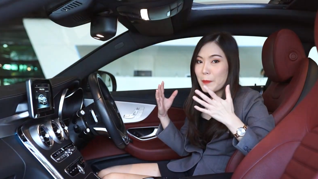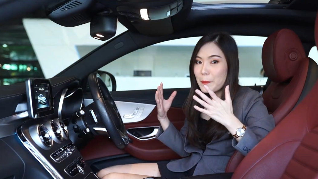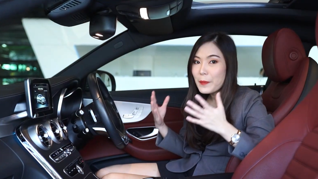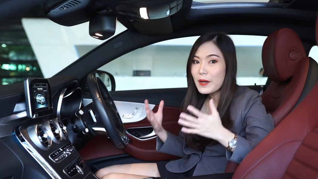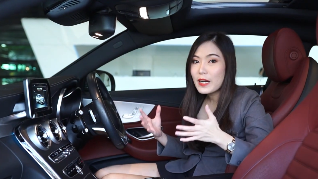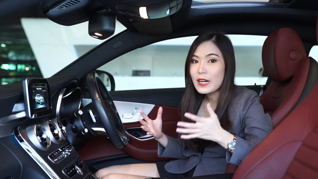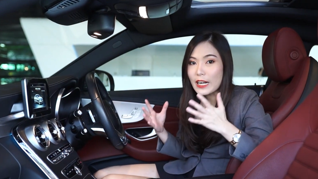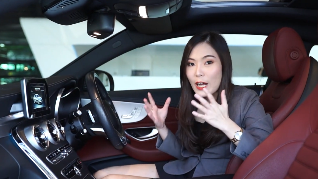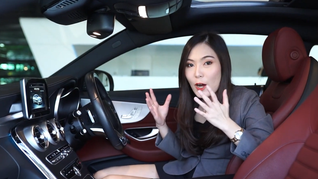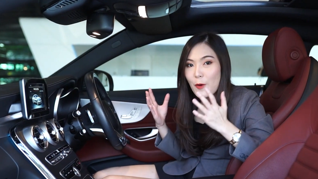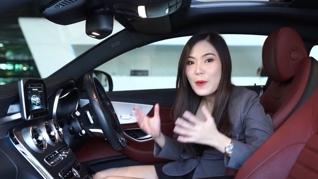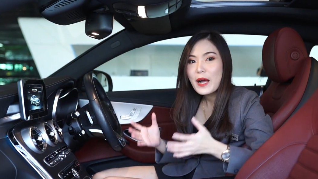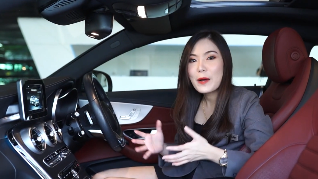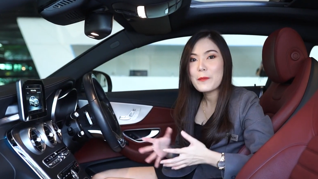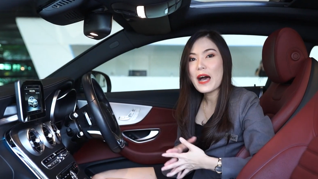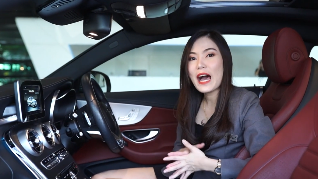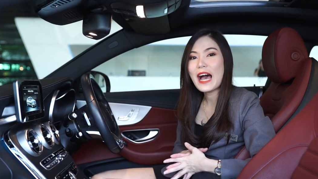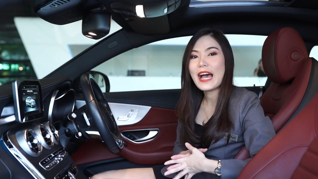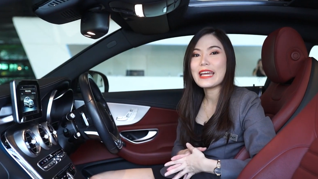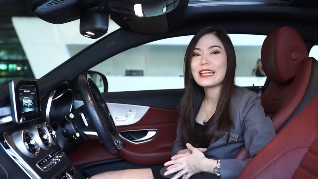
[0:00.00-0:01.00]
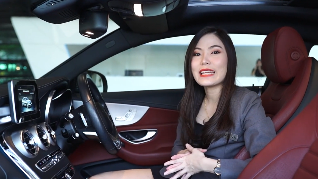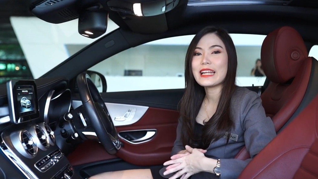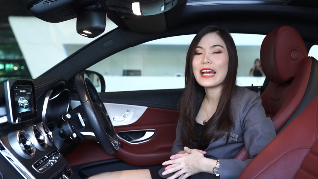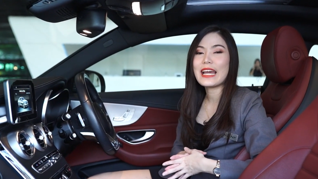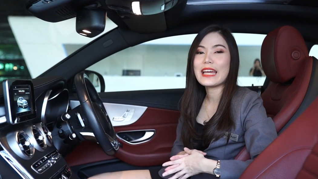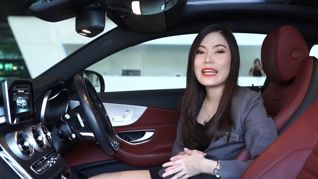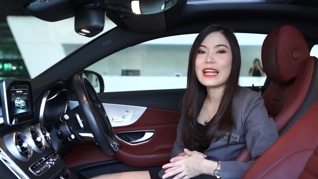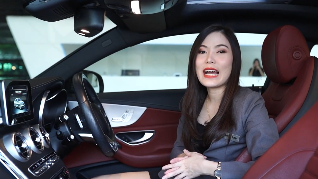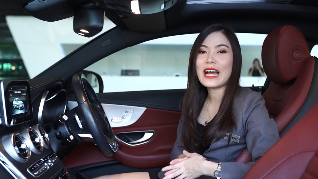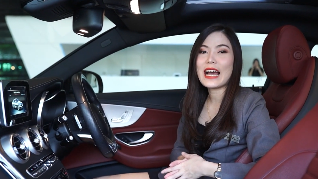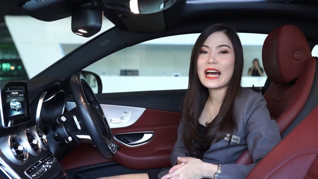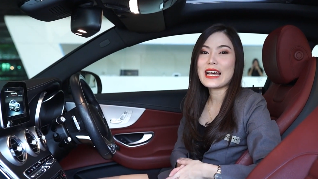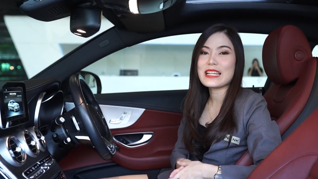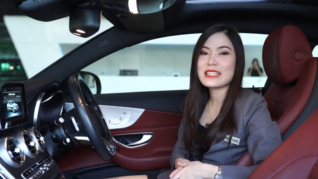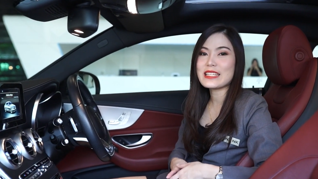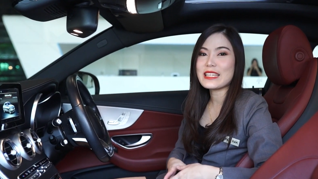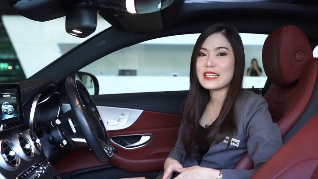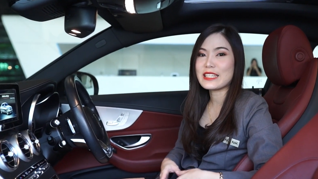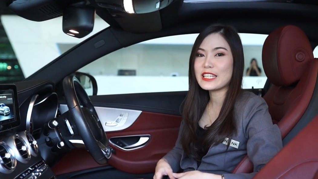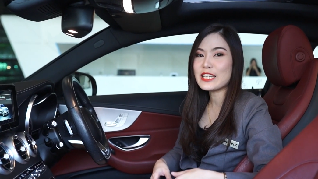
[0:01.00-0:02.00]
เมื่อเปิดเข้ามาภายในนะคะ
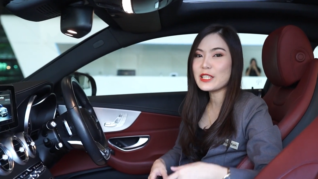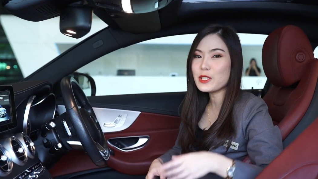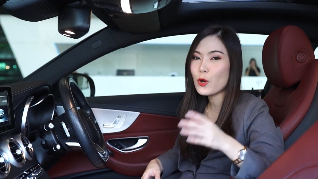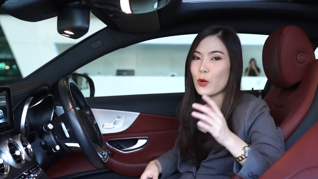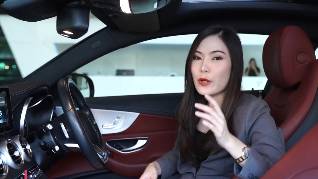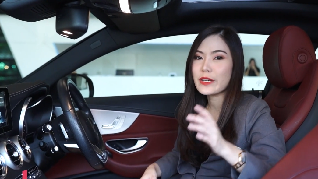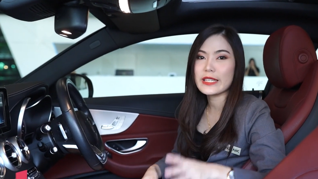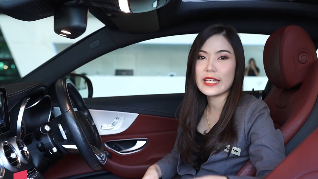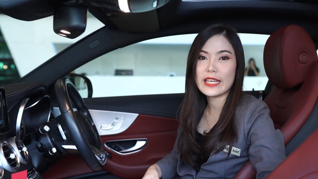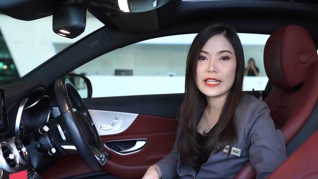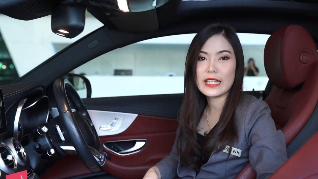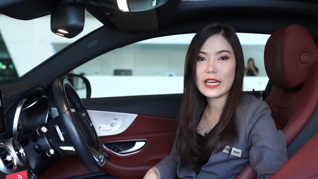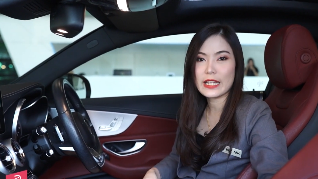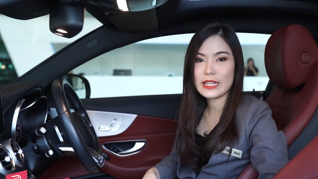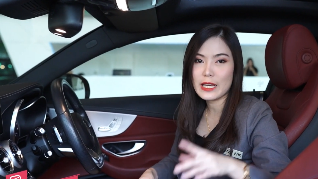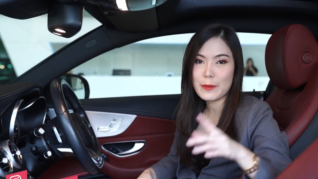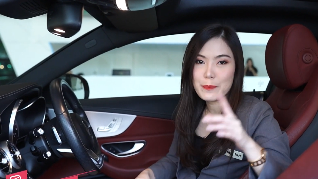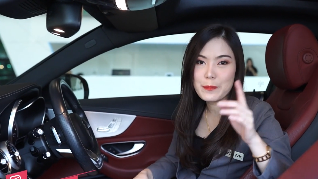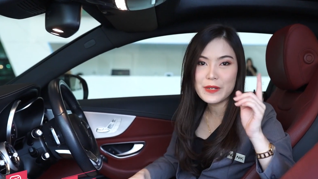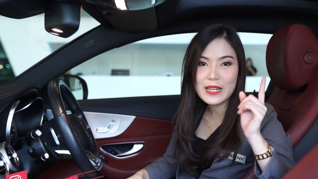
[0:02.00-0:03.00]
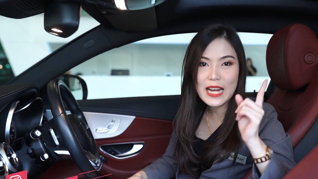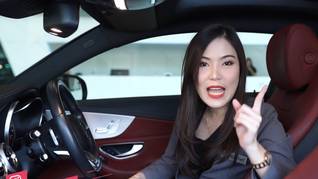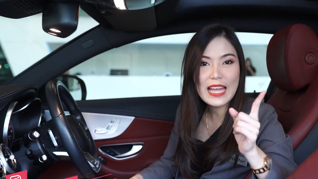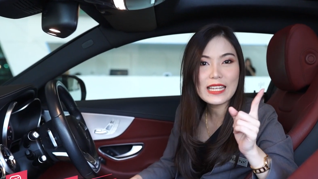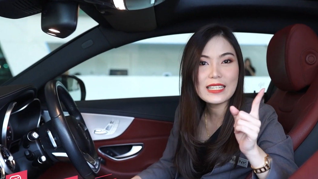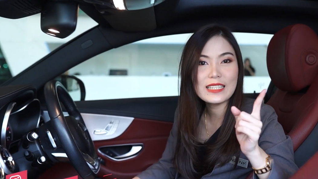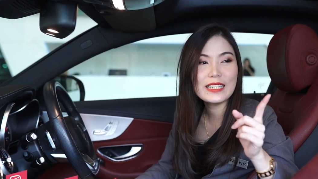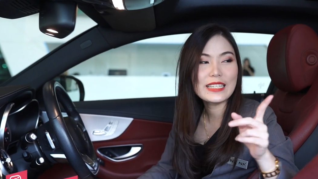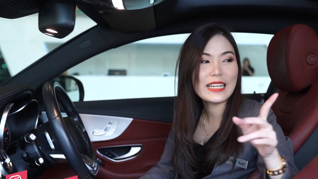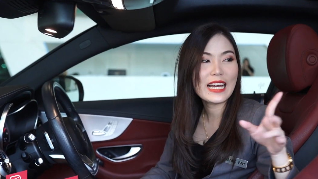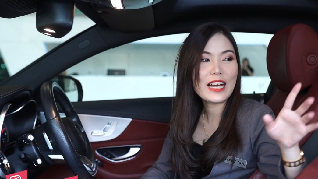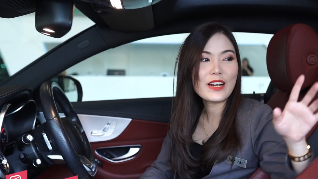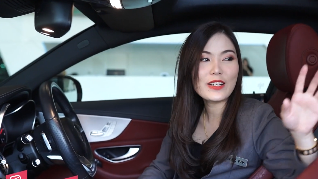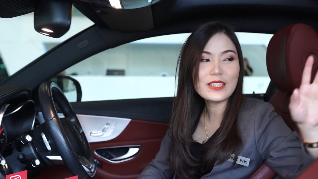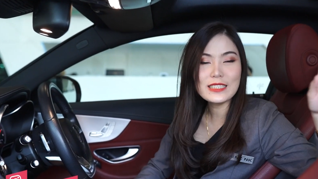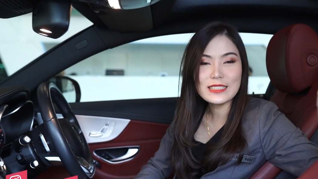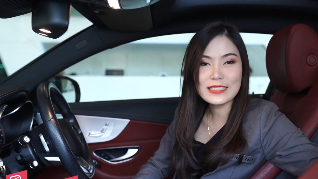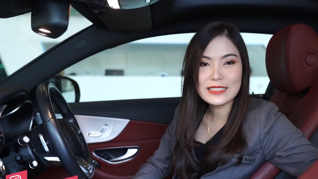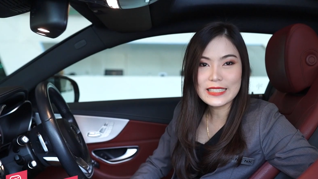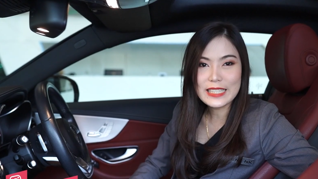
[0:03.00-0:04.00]
สิ่งที่โดดเด่นอันดับแรกเลยนะคะ
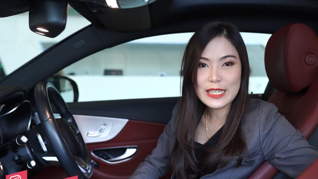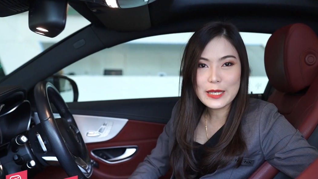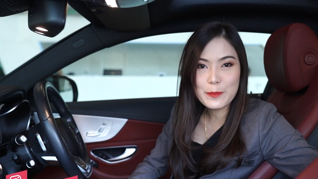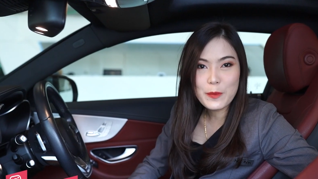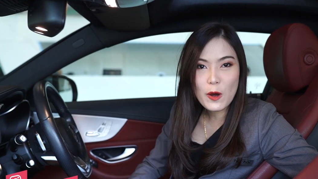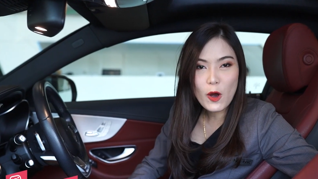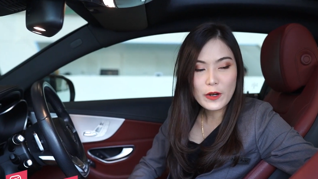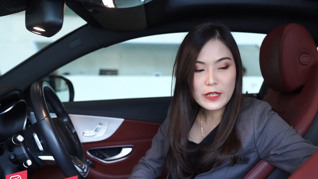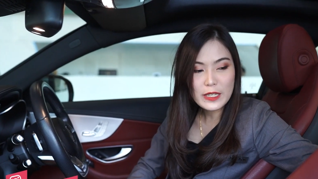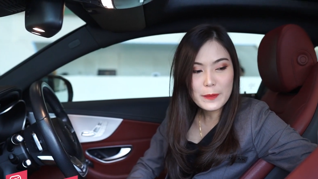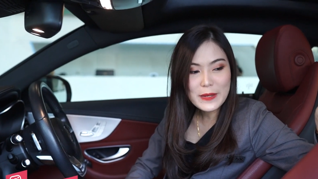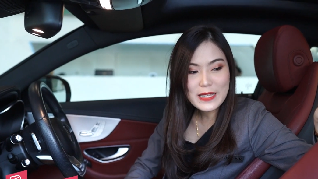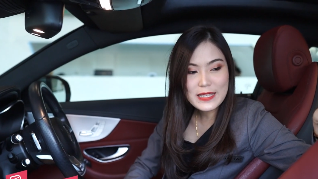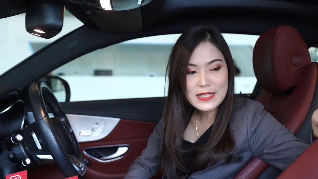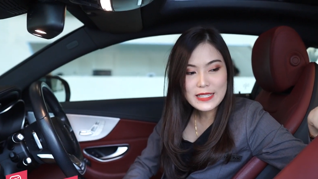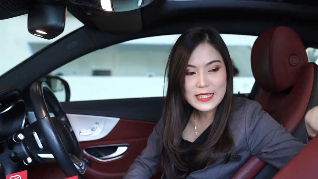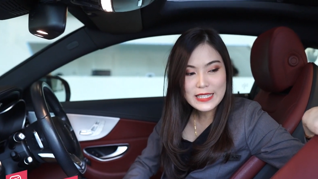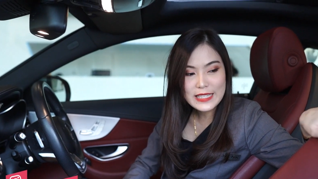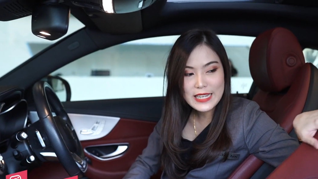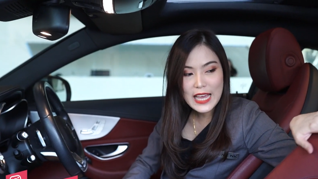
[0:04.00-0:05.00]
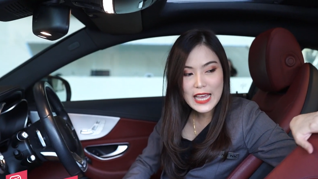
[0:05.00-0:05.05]
ก็คือสีเบาะที่เป็นสี